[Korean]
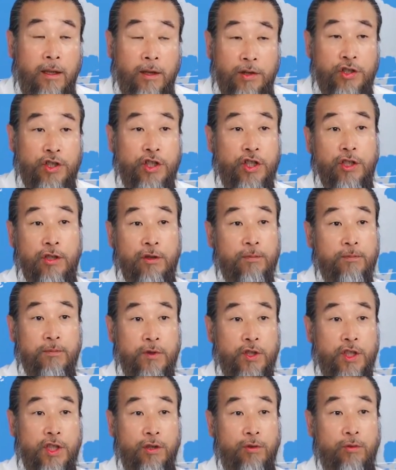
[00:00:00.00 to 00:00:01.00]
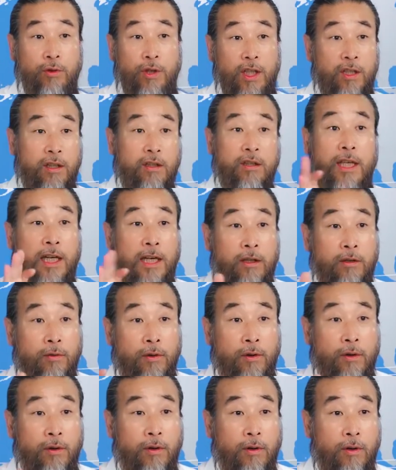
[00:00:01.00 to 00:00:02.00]
시험 치고 이런 게
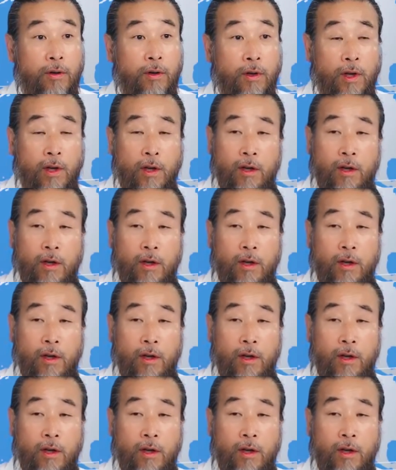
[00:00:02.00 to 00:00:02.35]
아니고